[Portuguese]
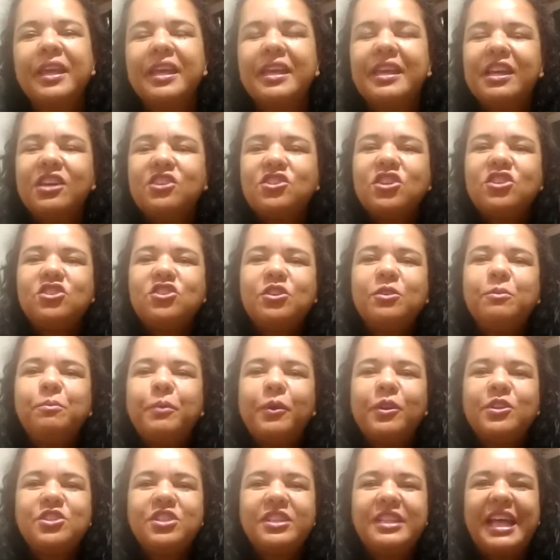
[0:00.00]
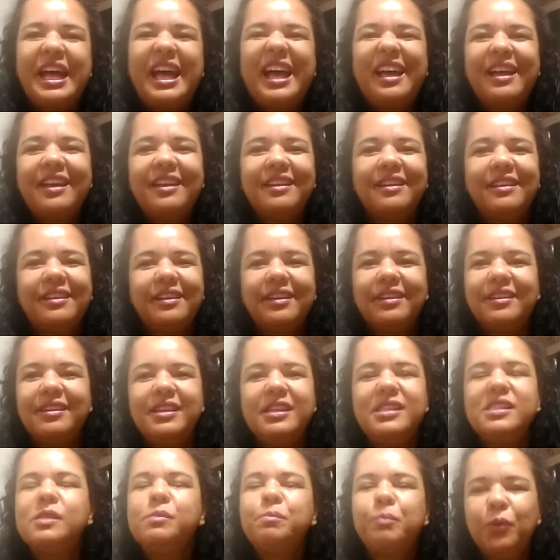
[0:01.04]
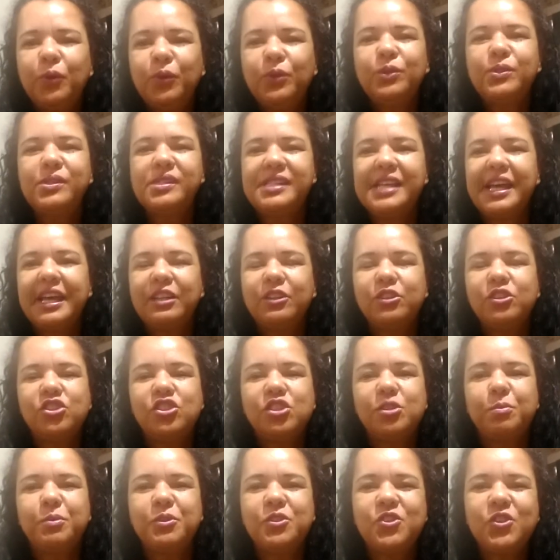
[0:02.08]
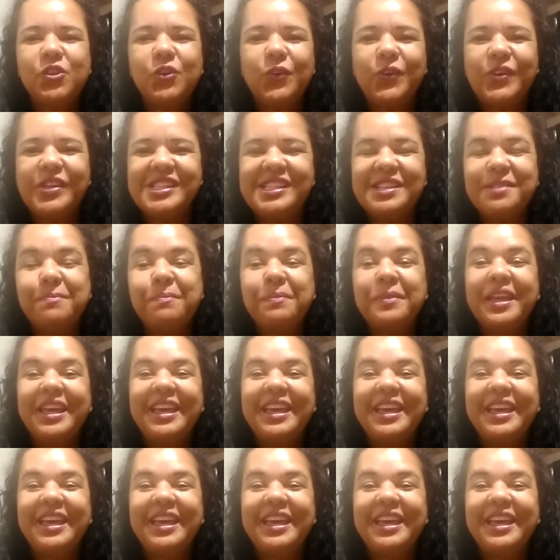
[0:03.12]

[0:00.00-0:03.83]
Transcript: E a gente não pode estar tá expondo certos tipos de coisa.